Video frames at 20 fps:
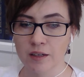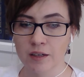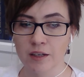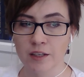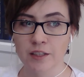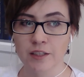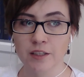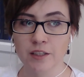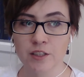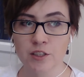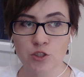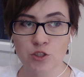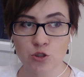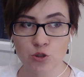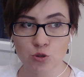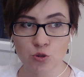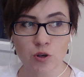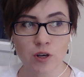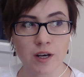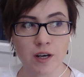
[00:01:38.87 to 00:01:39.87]
А, и
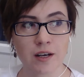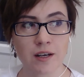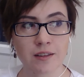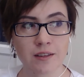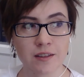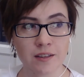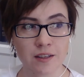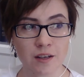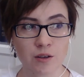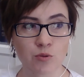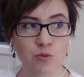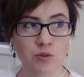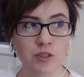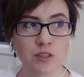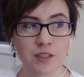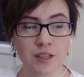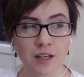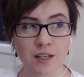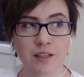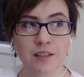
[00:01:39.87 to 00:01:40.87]
еще одна
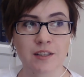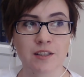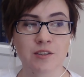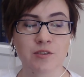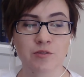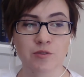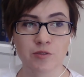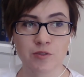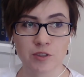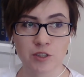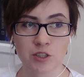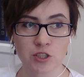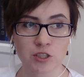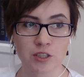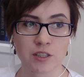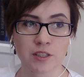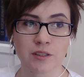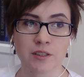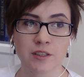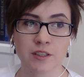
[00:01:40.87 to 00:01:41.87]
уникальная
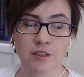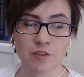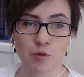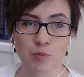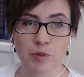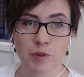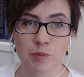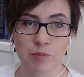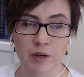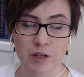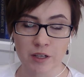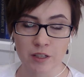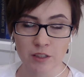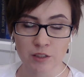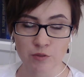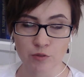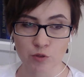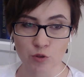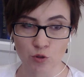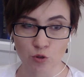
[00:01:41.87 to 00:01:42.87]
фишка этого
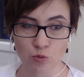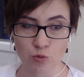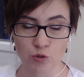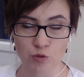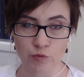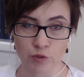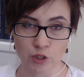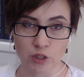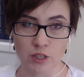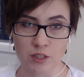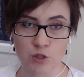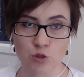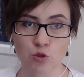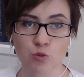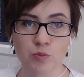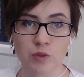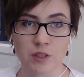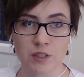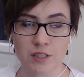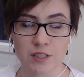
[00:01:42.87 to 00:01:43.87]
препарата в том, вот
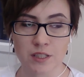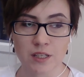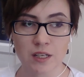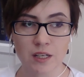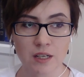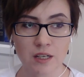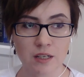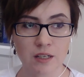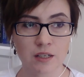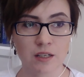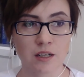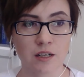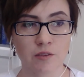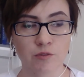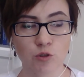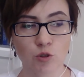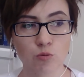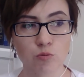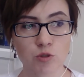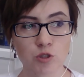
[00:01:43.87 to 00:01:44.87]
особенность,
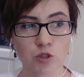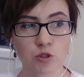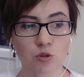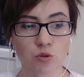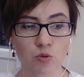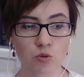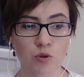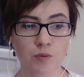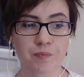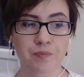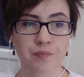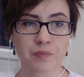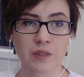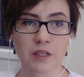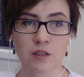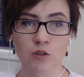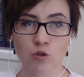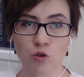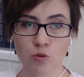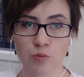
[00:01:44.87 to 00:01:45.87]
а, в том, что
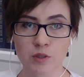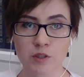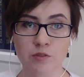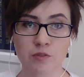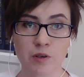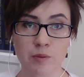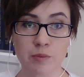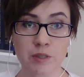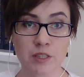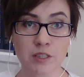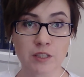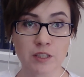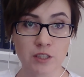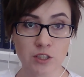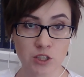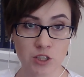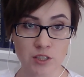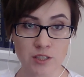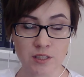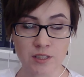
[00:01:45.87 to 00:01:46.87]
кроме
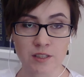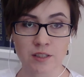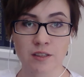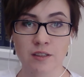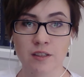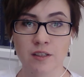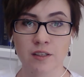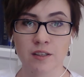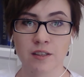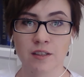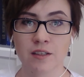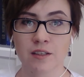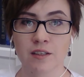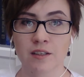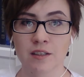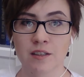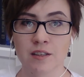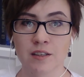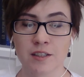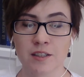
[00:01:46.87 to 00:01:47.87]
дофаминергической
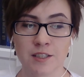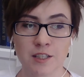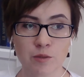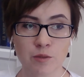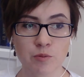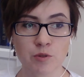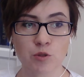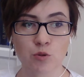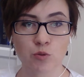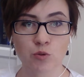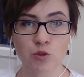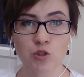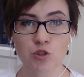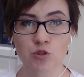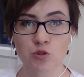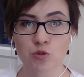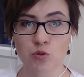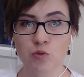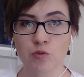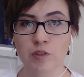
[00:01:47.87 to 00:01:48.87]
рецепции он
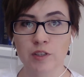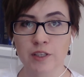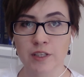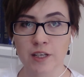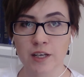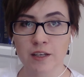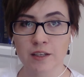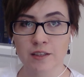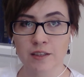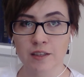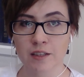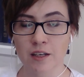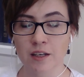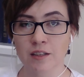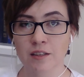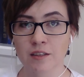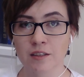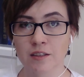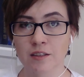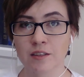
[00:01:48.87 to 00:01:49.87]
еще влияет
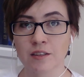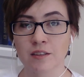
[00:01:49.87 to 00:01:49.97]
на